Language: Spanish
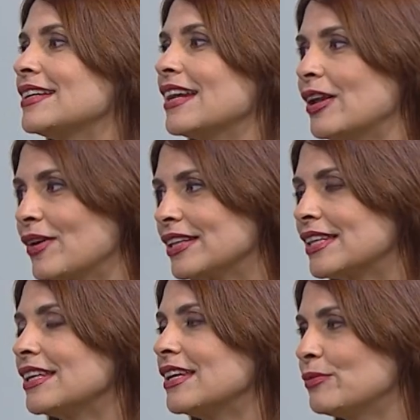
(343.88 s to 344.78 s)

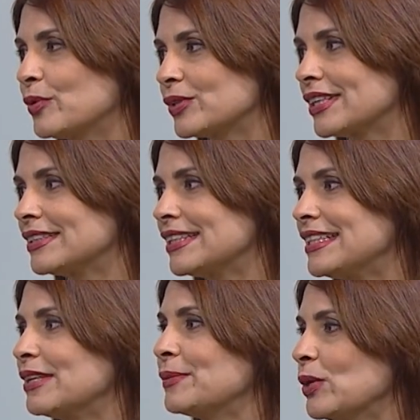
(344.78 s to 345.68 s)
relevante e importante y
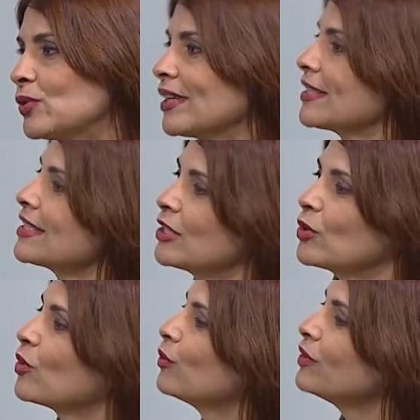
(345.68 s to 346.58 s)
también lo están
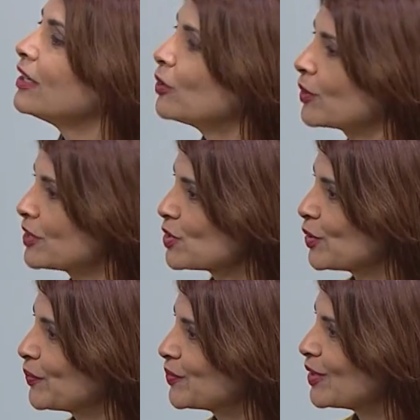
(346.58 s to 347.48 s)
haciendo con el
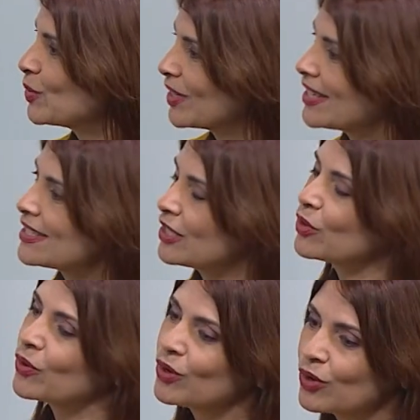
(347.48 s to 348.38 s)
corazón, lo están
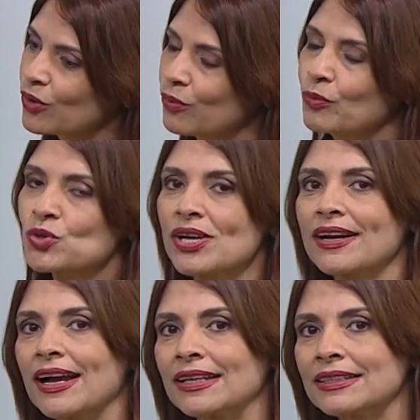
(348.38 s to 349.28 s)
haciendo con muchas
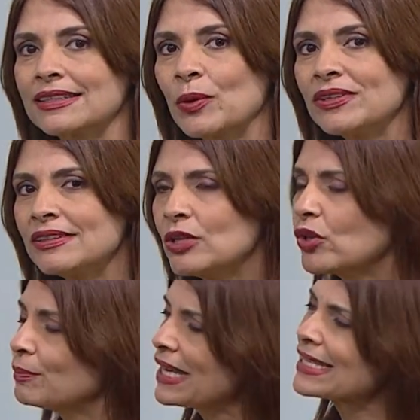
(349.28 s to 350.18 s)
ganas. Tengo entendido
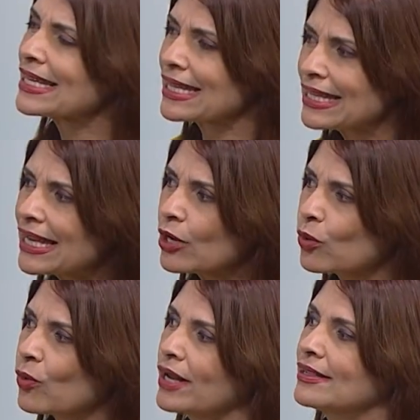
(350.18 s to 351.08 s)
también que se dedica a los
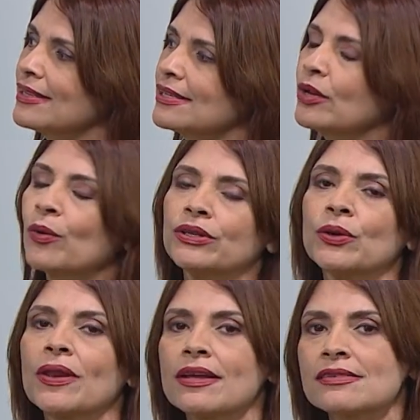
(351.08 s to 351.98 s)
45
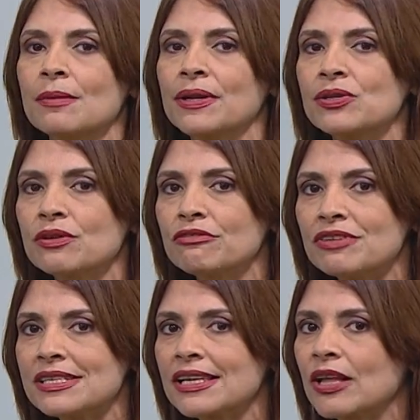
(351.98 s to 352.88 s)
años a la desaparición
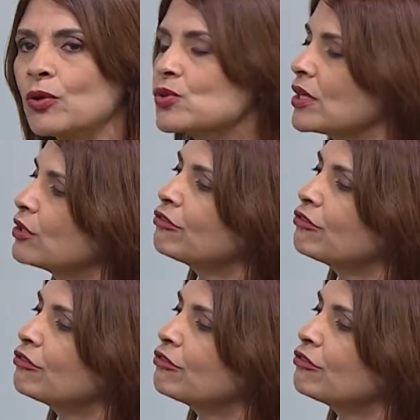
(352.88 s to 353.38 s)
física de Joséito